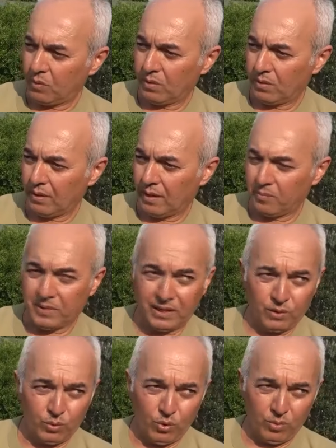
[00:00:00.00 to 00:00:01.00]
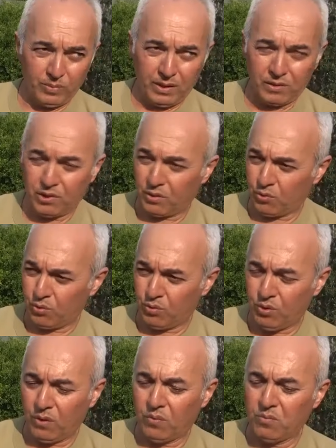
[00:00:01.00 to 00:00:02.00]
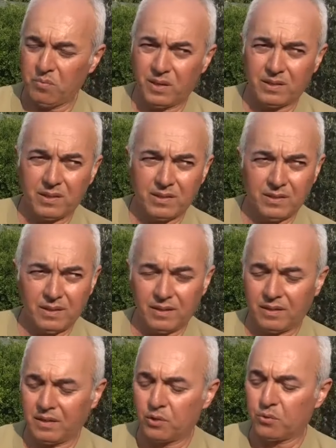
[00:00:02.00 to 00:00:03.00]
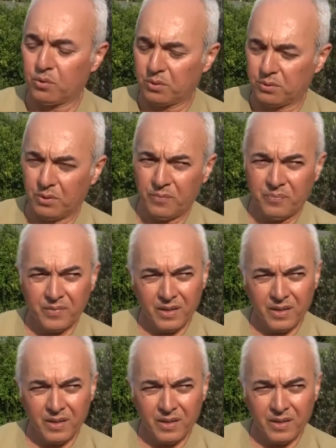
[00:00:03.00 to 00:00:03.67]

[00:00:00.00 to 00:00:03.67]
E, elimdeki tohumlar ancak çünkü evimin bahçesine yetiyordu.